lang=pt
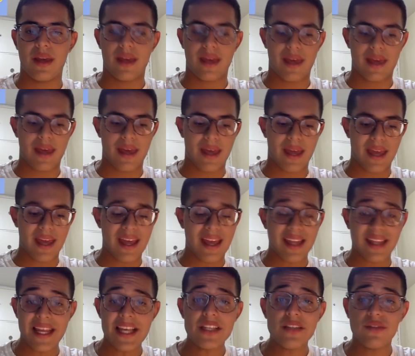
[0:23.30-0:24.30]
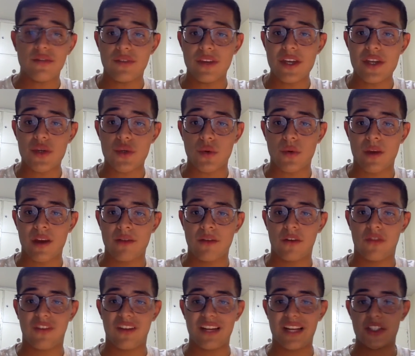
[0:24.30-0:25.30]
É, nesse vídeo eu
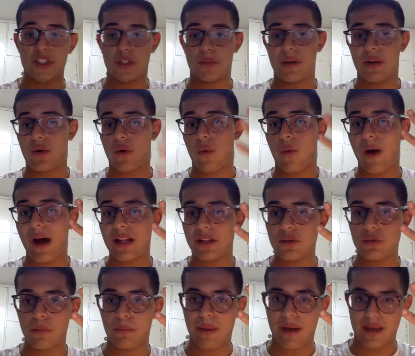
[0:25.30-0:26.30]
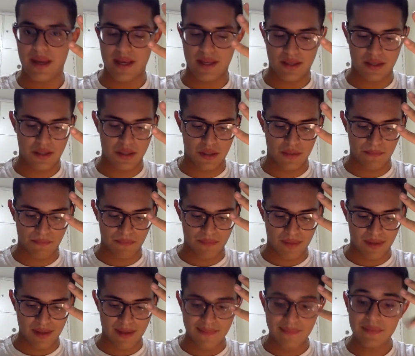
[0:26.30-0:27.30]
vou falar sobre quatro países
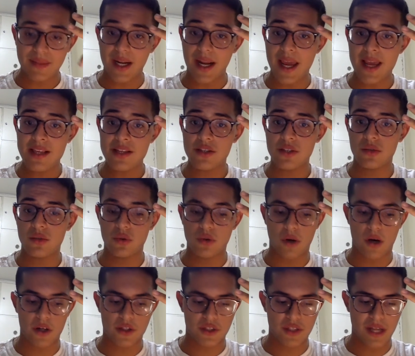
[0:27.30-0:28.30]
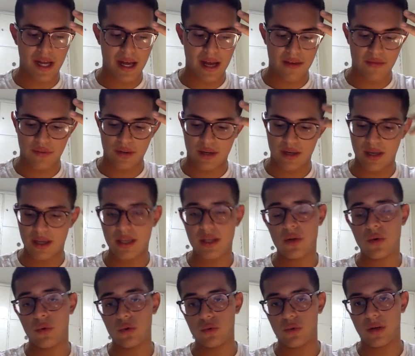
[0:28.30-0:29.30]
três do norte da África
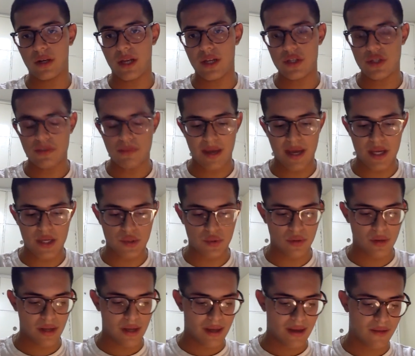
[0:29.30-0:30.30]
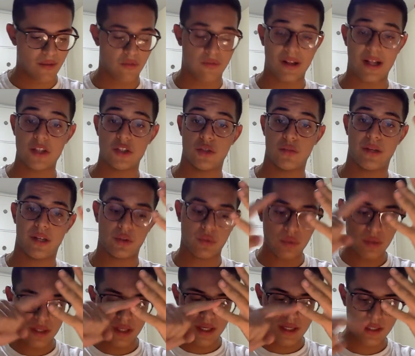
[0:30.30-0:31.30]
e um do Oriente Médio. Vou falar sobre a
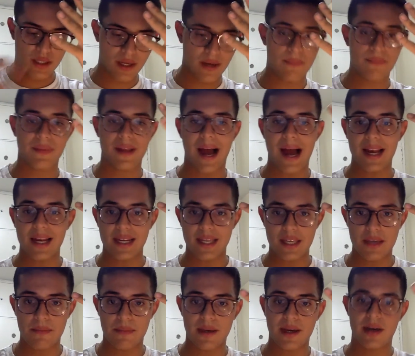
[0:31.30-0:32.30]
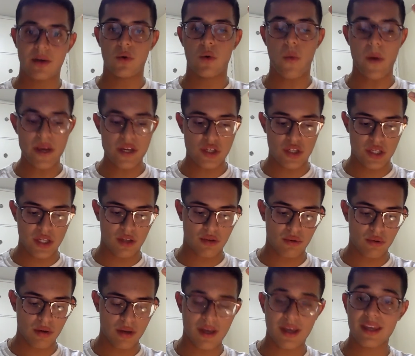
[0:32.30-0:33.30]
Tunísia, a Líbia, o
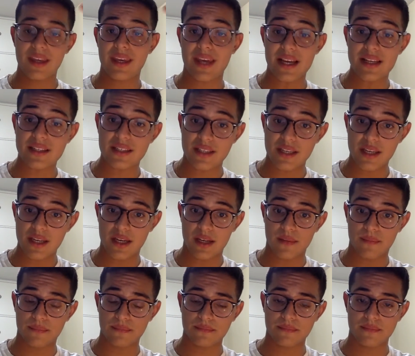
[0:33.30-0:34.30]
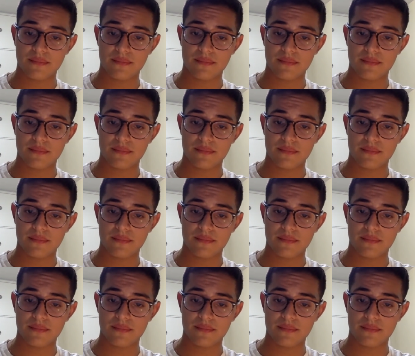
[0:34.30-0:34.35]
Egito e a Síria.